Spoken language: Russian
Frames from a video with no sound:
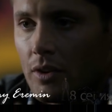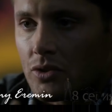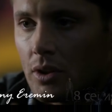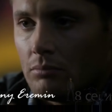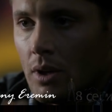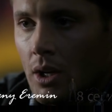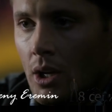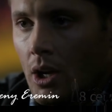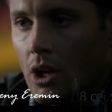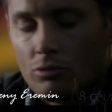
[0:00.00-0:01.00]
брат
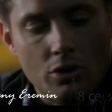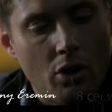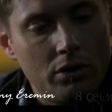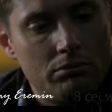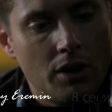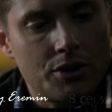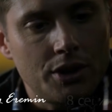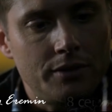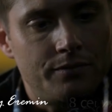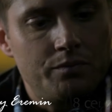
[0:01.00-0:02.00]
отправился бродить по пустыне в
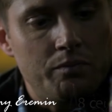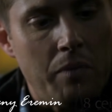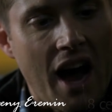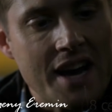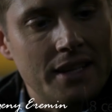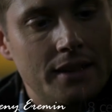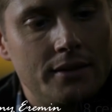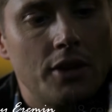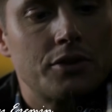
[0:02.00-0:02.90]
одиночестве, взяв с собой